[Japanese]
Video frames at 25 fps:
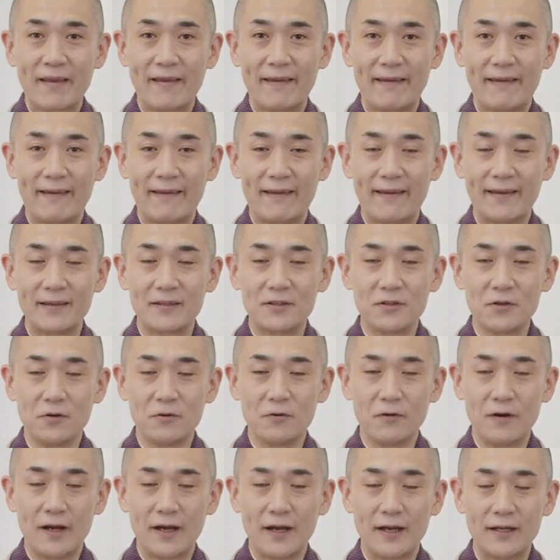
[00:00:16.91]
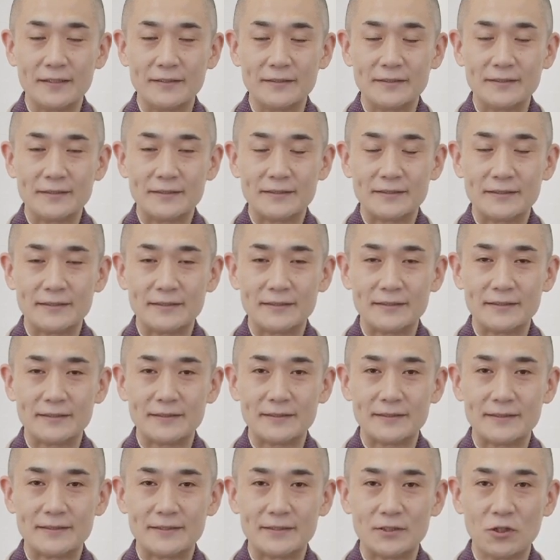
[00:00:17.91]
今日は
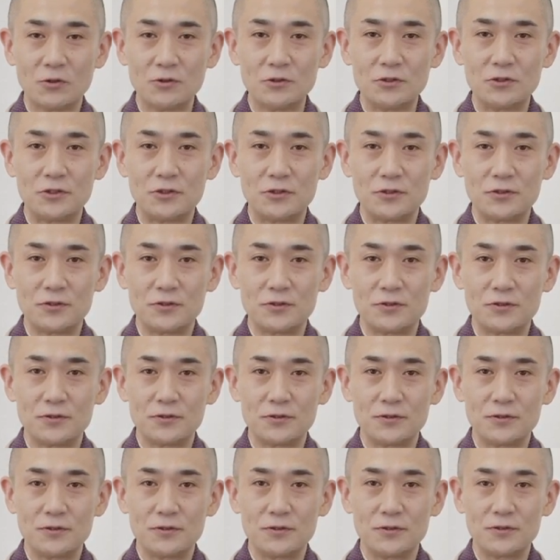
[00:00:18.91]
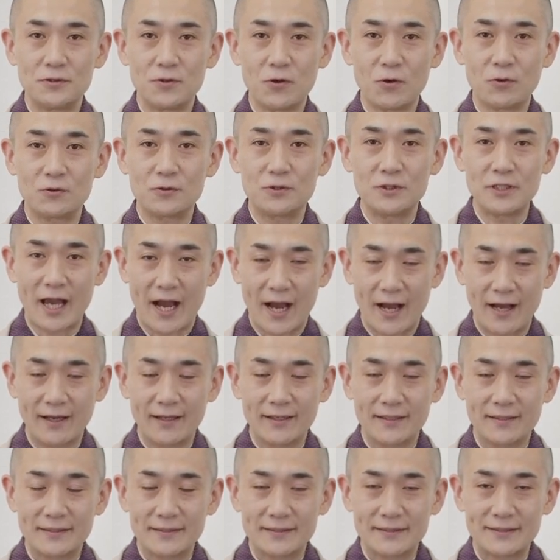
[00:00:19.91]
46夜
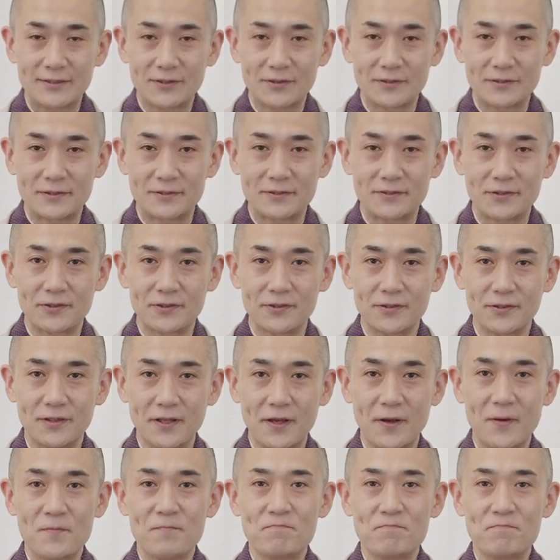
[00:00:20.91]
ということ